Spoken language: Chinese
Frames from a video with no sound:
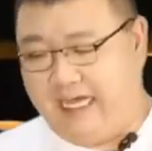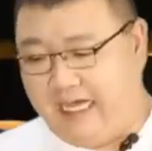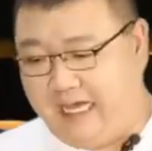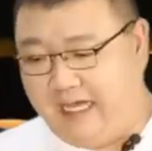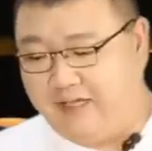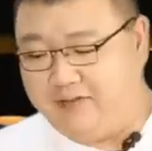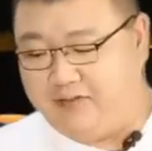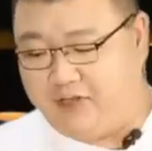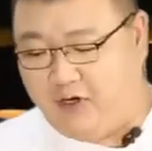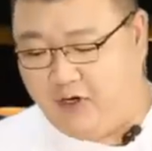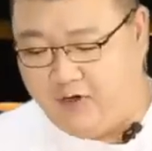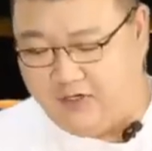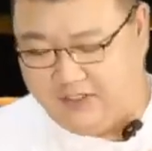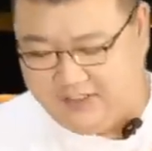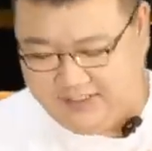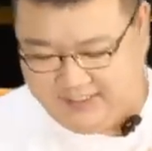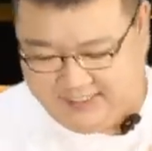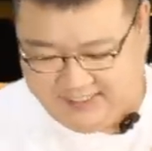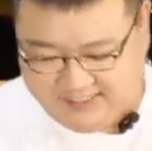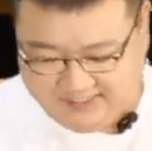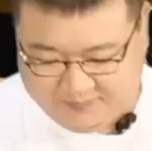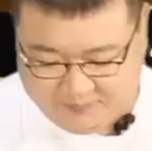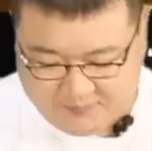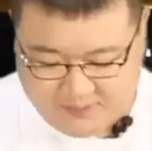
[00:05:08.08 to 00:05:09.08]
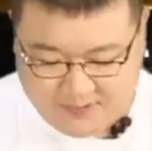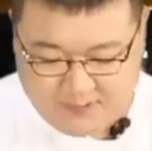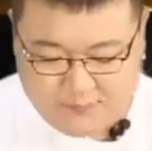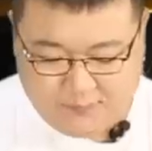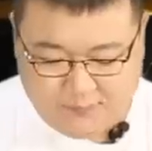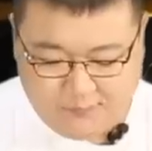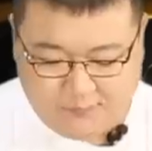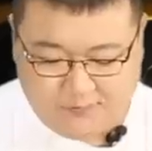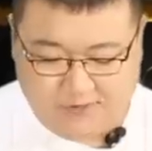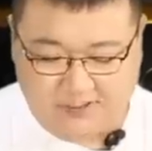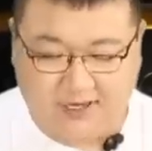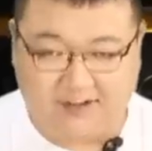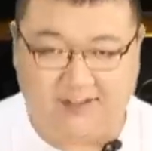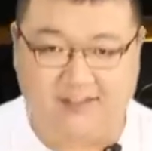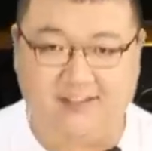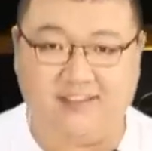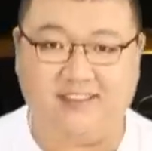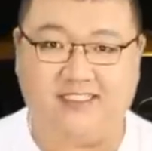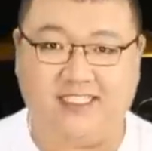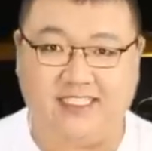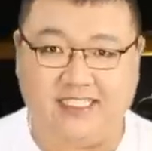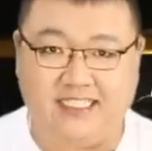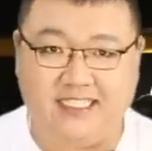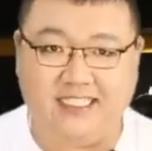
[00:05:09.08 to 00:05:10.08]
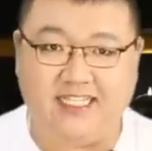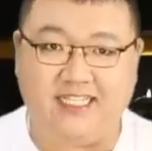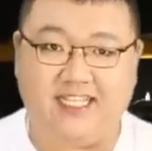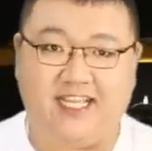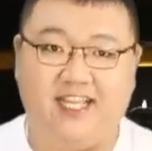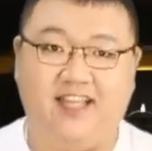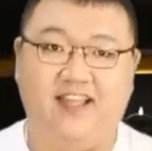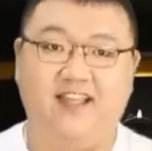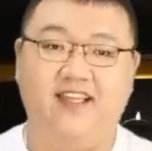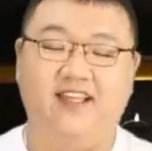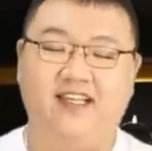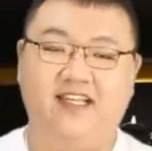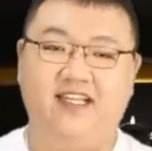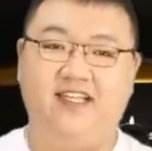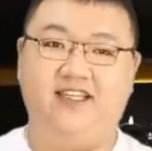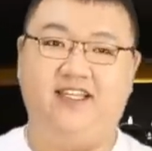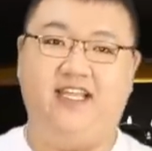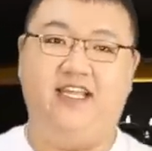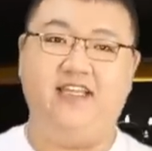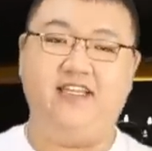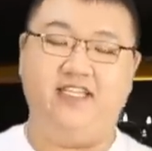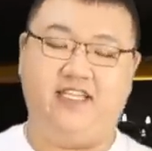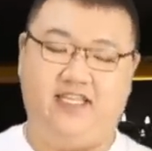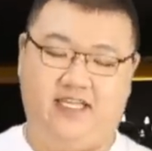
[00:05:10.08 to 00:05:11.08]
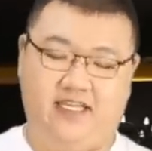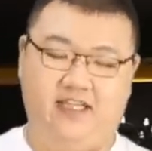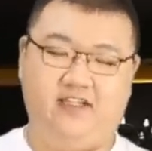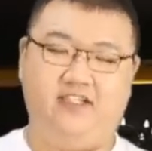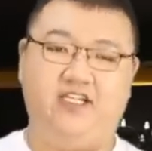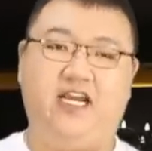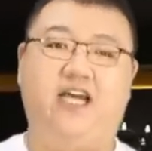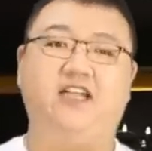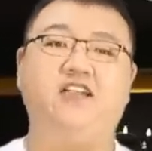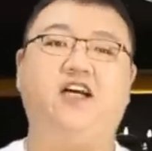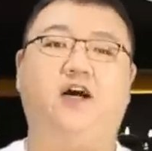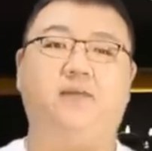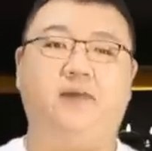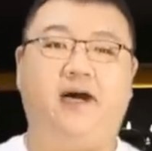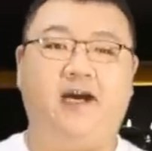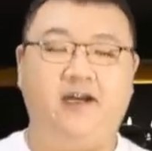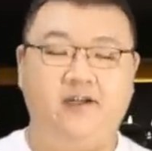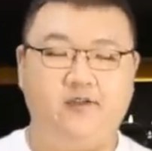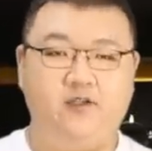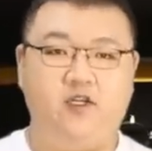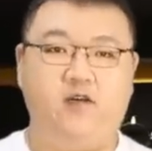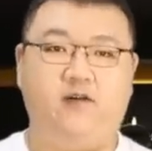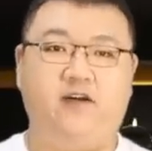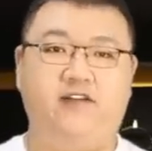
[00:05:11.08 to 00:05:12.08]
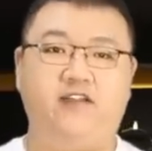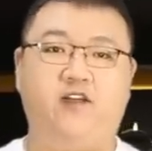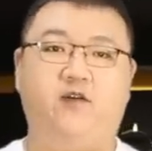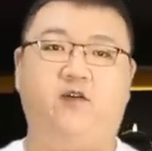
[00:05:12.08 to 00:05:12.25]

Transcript: 他到这个兵部上任第一年年底查账吧，对吧？